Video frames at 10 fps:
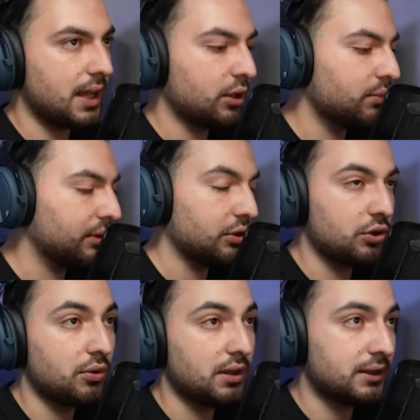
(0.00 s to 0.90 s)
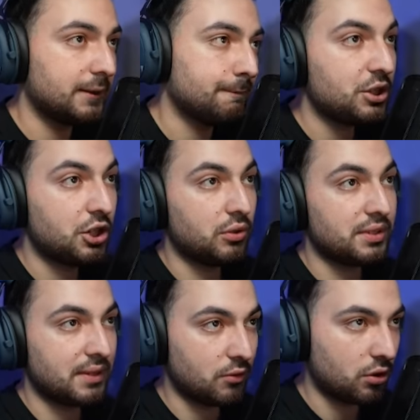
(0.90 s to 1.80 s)
Я думаю, то, что это чел
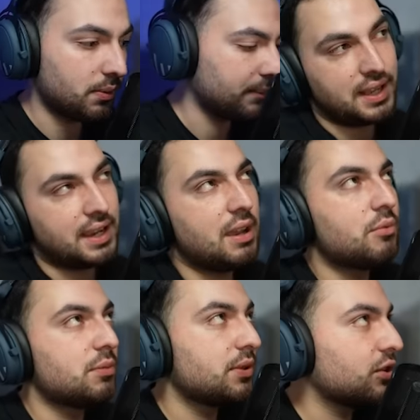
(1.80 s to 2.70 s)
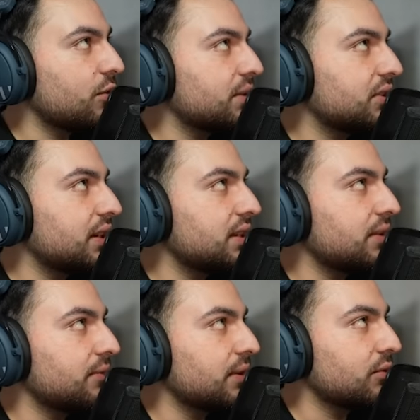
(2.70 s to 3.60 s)
из Европы. Какая может быть стоимость
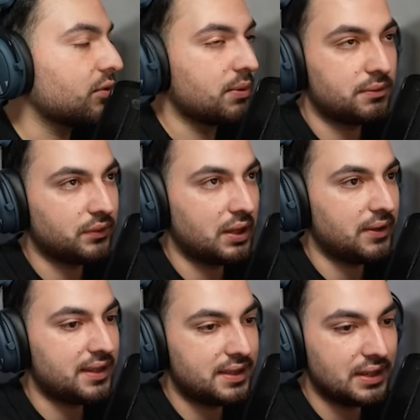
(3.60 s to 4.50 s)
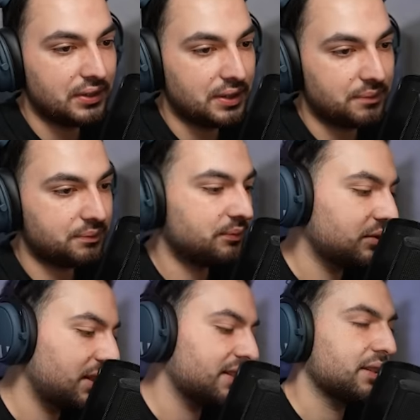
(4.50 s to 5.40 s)
средняя в Европе? Давай сделаем
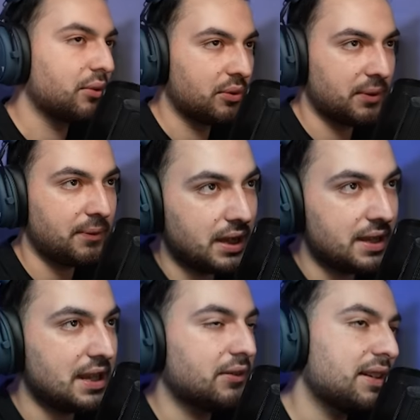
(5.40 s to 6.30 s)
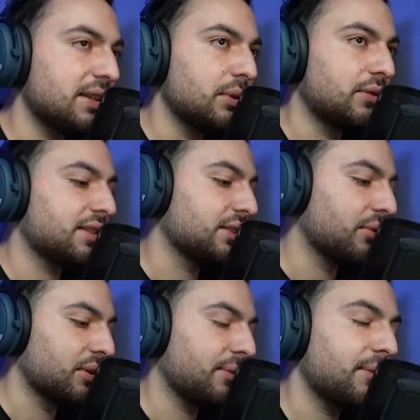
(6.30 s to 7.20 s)
30 долларов. Не, давай сделаем 20
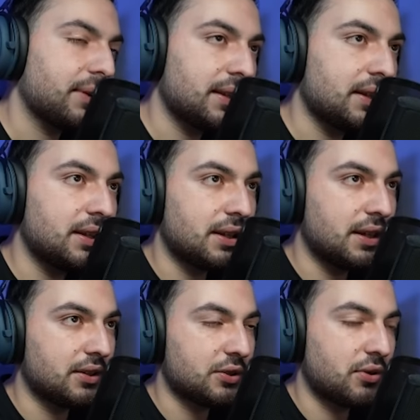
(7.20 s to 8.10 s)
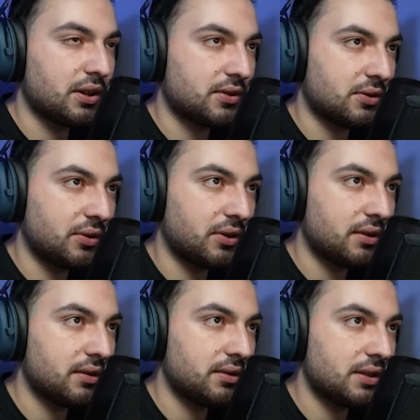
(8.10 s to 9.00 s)
долларов. Игорь, сколько это стоило?
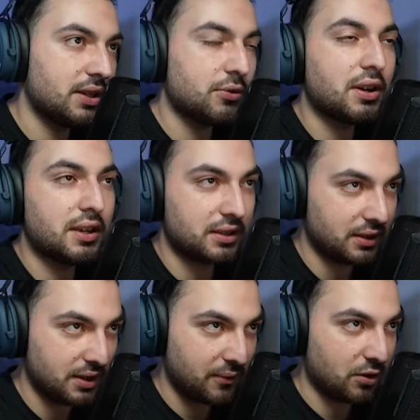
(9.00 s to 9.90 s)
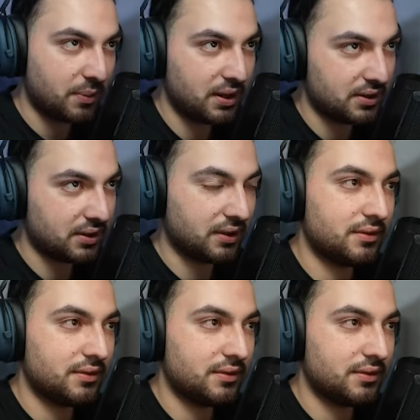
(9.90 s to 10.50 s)
И сколько? Это Европа или СНГ?